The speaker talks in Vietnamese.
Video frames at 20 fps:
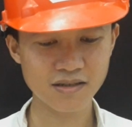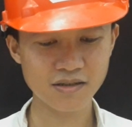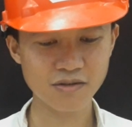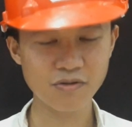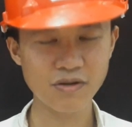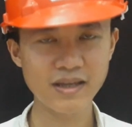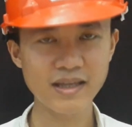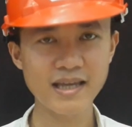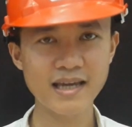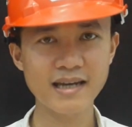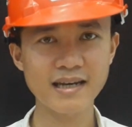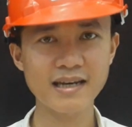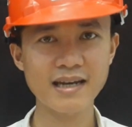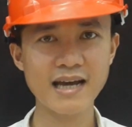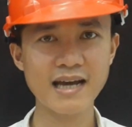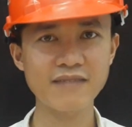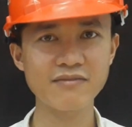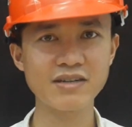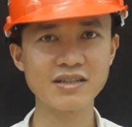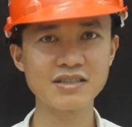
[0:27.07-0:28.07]
Tuy nhiên,
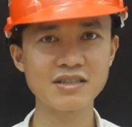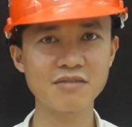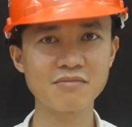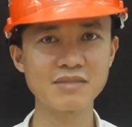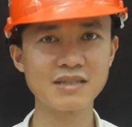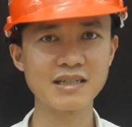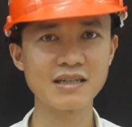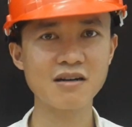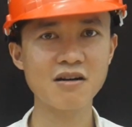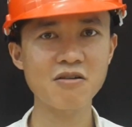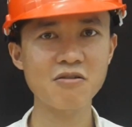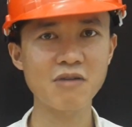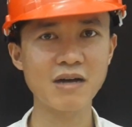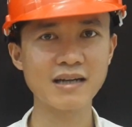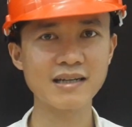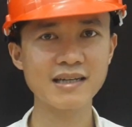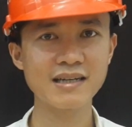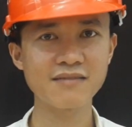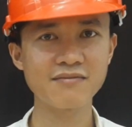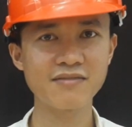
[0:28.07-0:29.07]
hai vợ chồng chỉ có
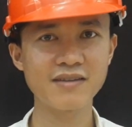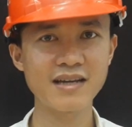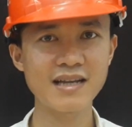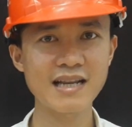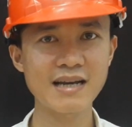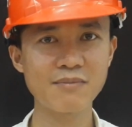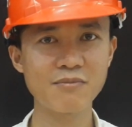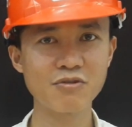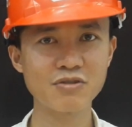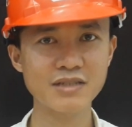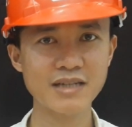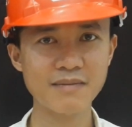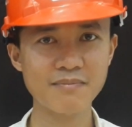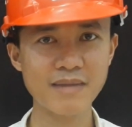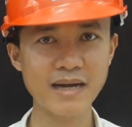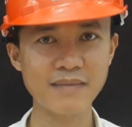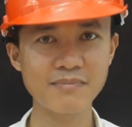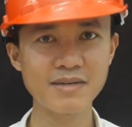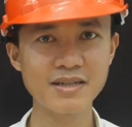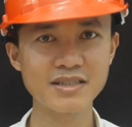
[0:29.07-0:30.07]
khoản kinh phí là một trăm
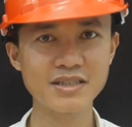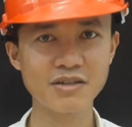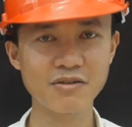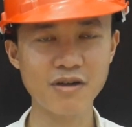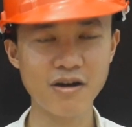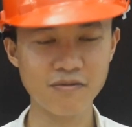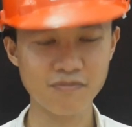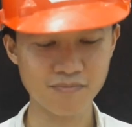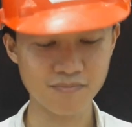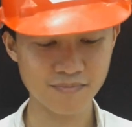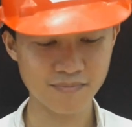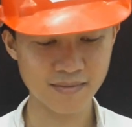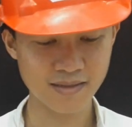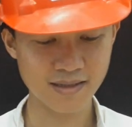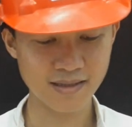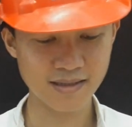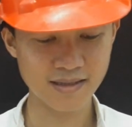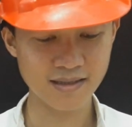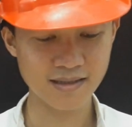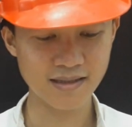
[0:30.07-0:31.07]
bảy mươi triệu đồng.
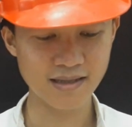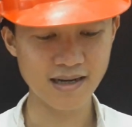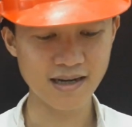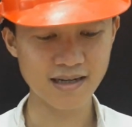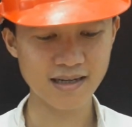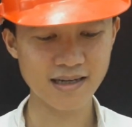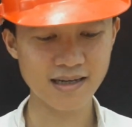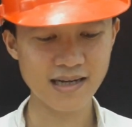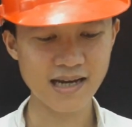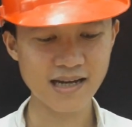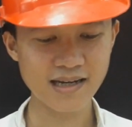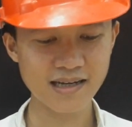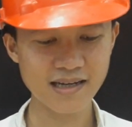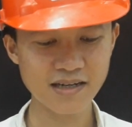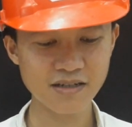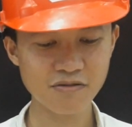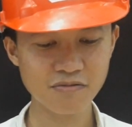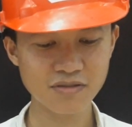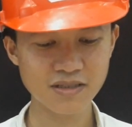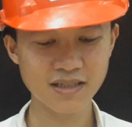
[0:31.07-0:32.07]
Nhờ các
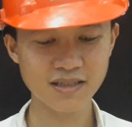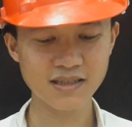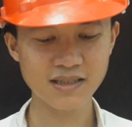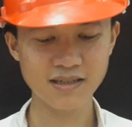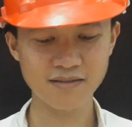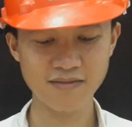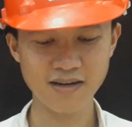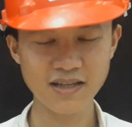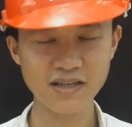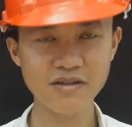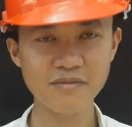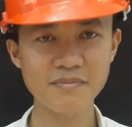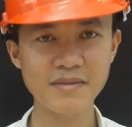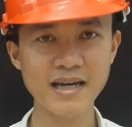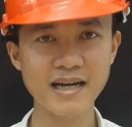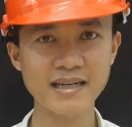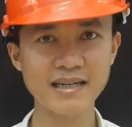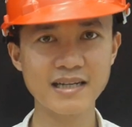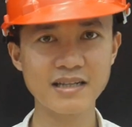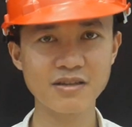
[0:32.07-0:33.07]
kiến trúc sư tư vấn giúp
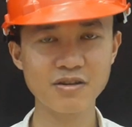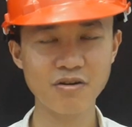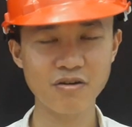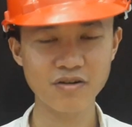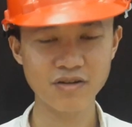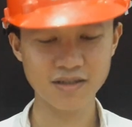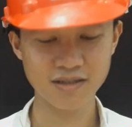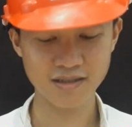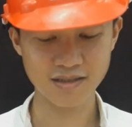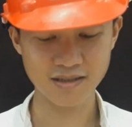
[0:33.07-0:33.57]
gia đình tôi